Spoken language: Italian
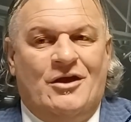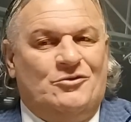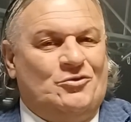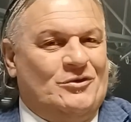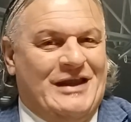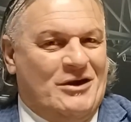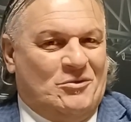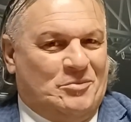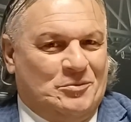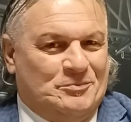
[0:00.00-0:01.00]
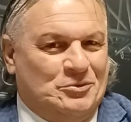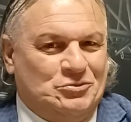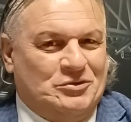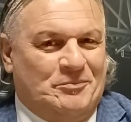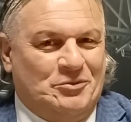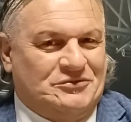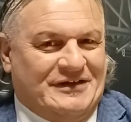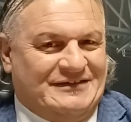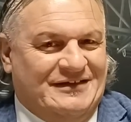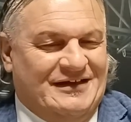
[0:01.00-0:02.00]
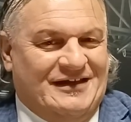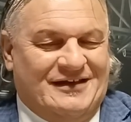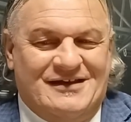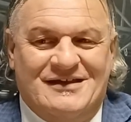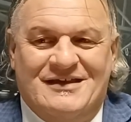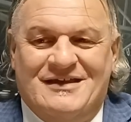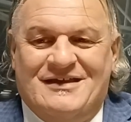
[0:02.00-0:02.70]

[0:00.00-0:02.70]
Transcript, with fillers: non le hanno più, potute più trattenere